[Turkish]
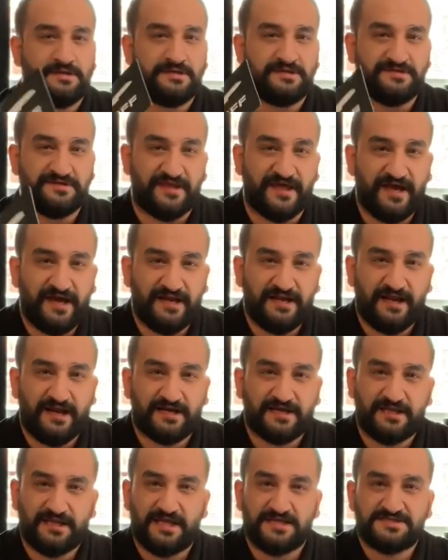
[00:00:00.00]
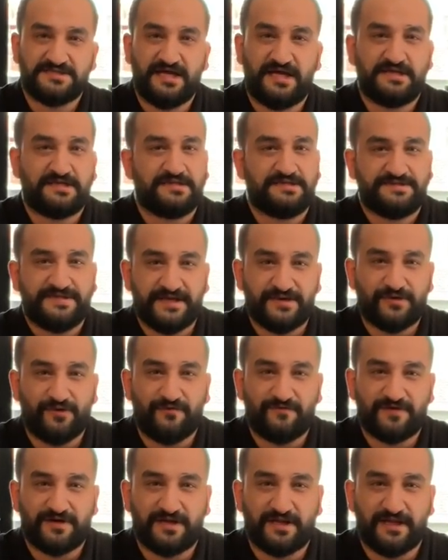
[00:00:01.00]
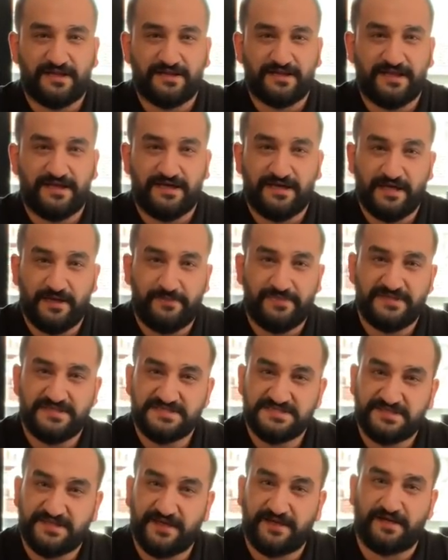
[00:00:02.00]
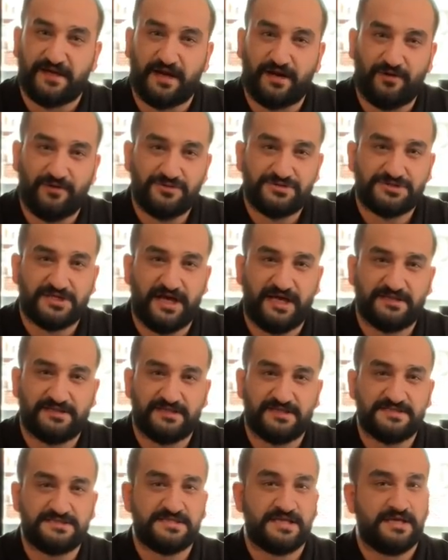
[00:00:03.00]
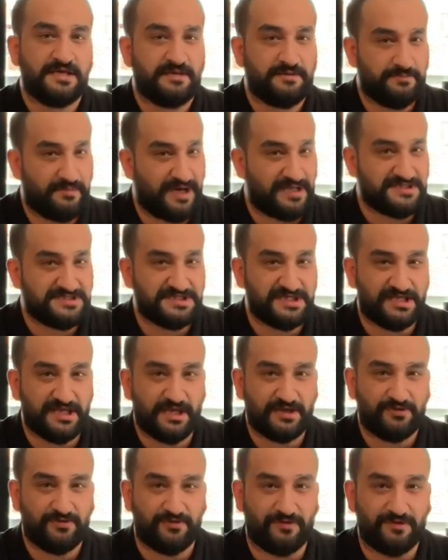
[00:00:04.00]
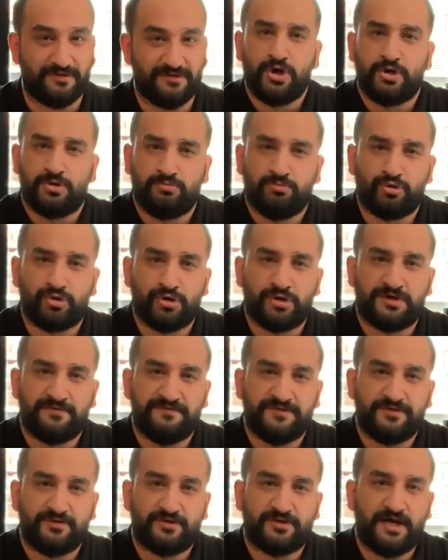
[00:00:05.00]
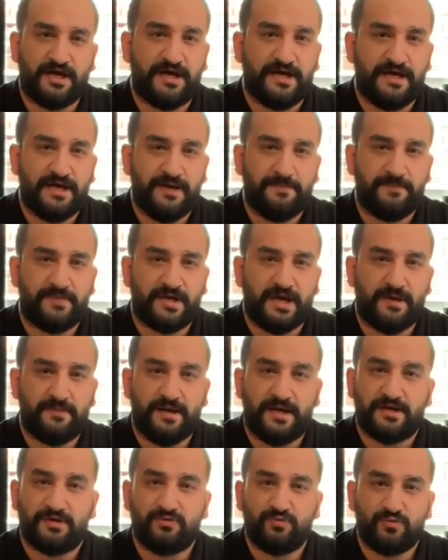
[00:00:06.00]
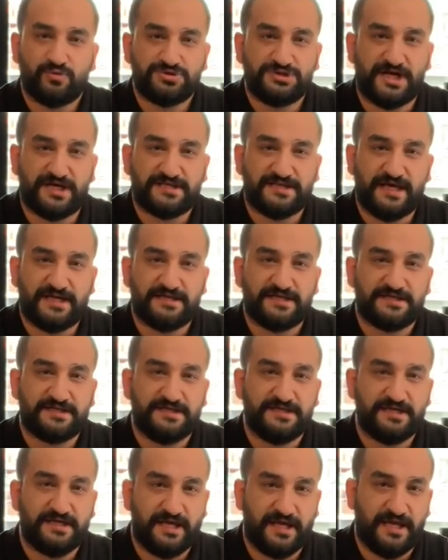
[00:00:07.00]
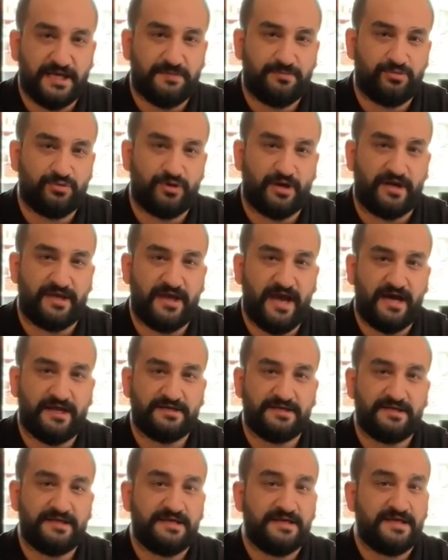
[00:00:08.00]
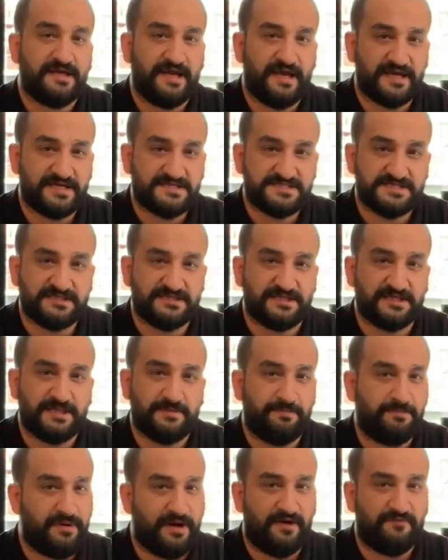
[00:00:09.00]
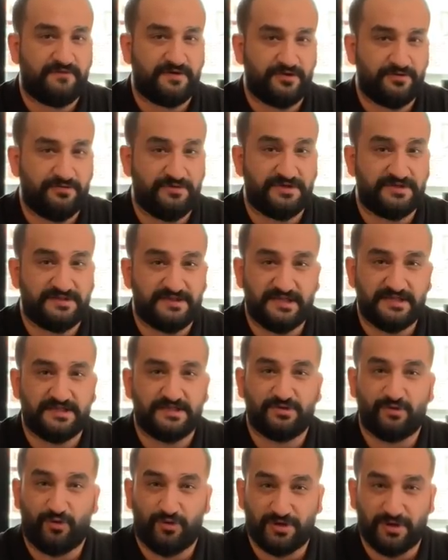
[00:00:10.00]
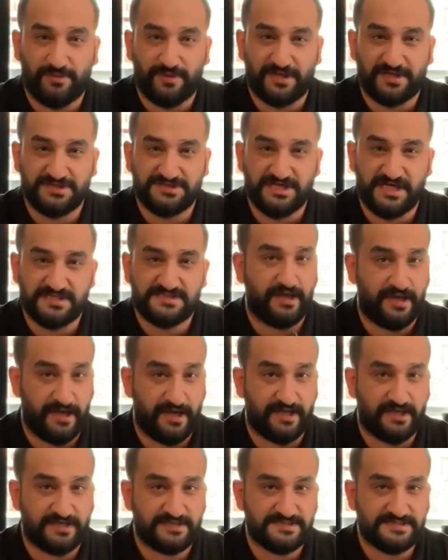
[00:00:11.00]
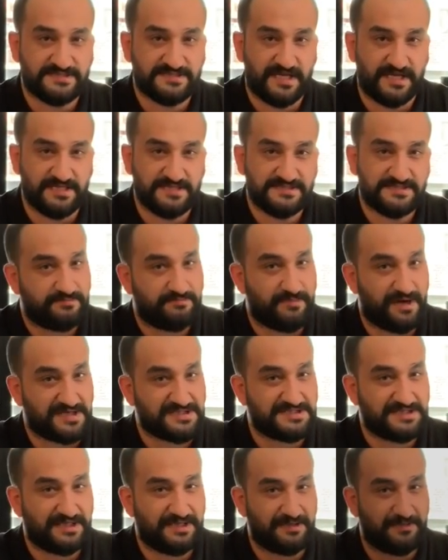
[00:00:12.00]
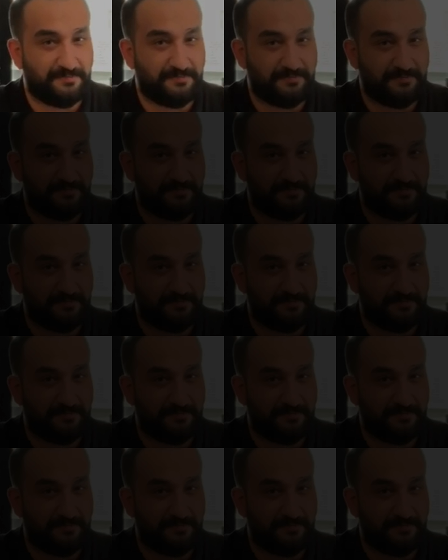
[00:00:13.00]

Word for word: Değerli arkadaşlar, Takeoff kanalına hepiniz tekrar hoş geldiniz. Ben Cihan Akgün. Bugünkü videoda hep beraber uçaklardaki APU'ya yani Auxiliary Power Unit nedir ona bakacağız. Eğer hazırsanız başlayalım.